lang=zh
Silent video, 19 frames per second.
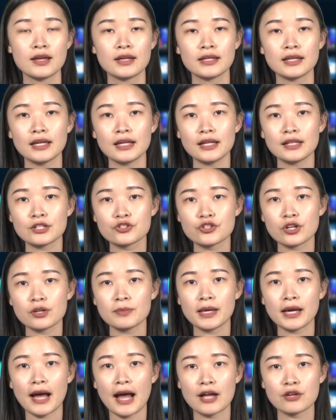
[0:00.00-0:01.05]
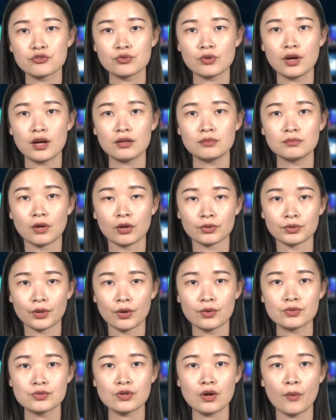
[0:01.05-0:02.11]
伊利的声明还说，蒙
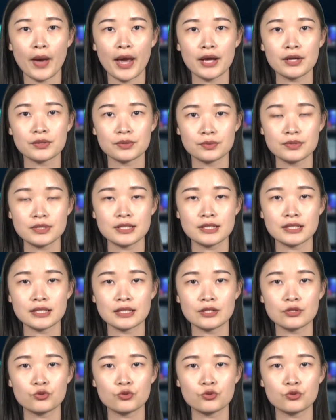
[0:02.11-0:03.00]
牛作为乳企